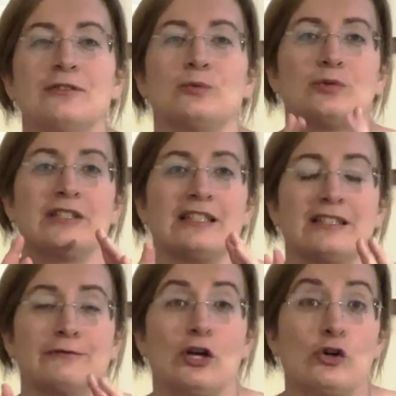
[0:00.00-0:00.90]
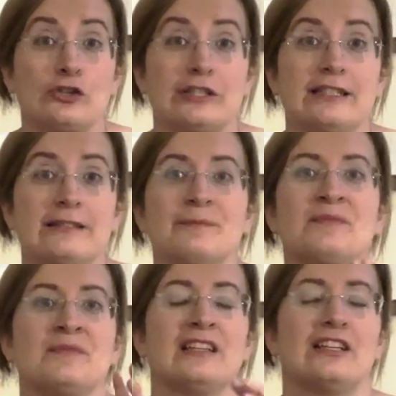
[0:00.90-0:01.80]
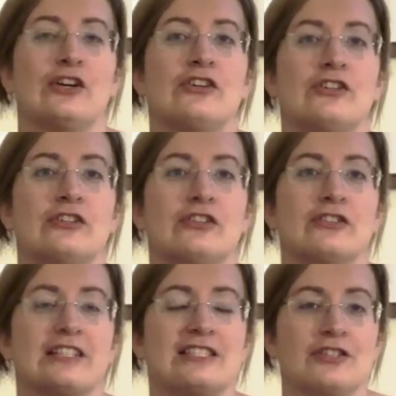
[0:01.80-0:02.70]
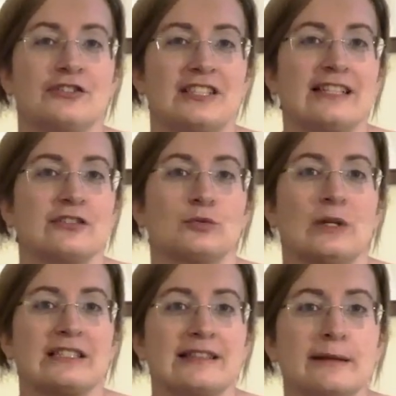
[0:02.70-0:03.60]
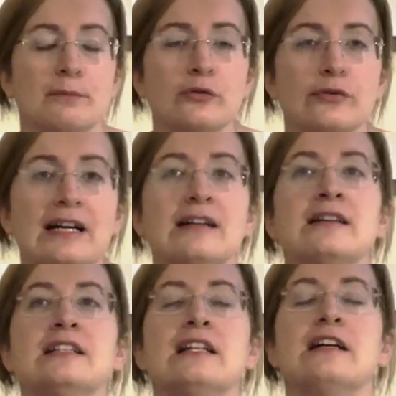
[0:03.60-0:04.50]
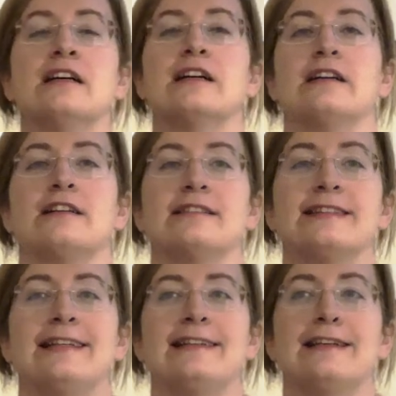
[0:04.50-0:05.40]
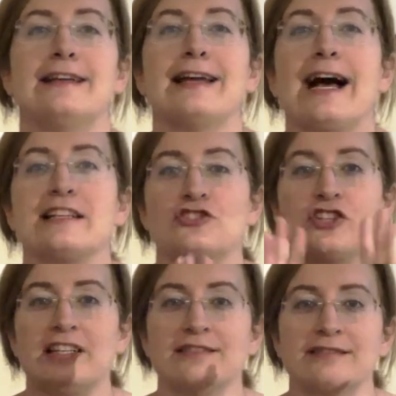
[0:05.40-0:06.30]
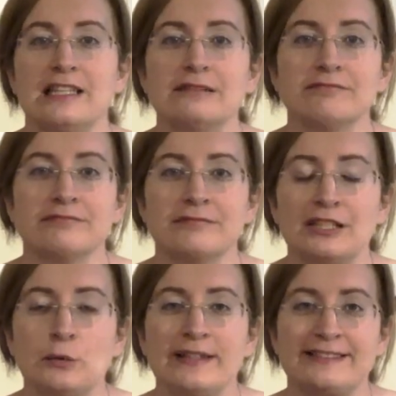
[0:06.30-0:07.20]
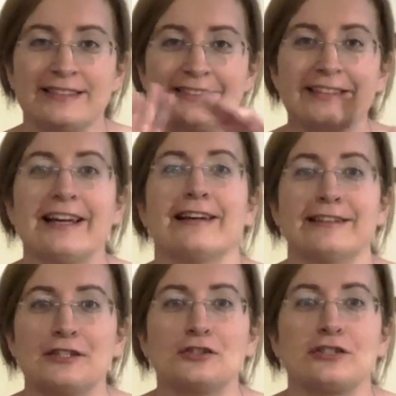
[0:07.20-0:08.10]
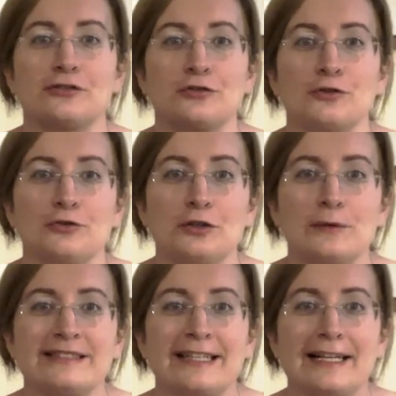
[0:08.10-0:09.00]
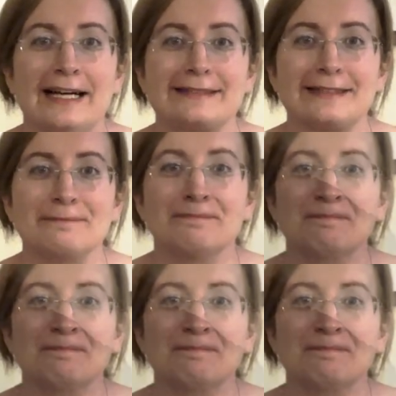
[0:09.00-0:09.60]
un vlog che ho registrato qualche tempo fa eh, delle agende di questi sei anni che ho trascorso in questa casa.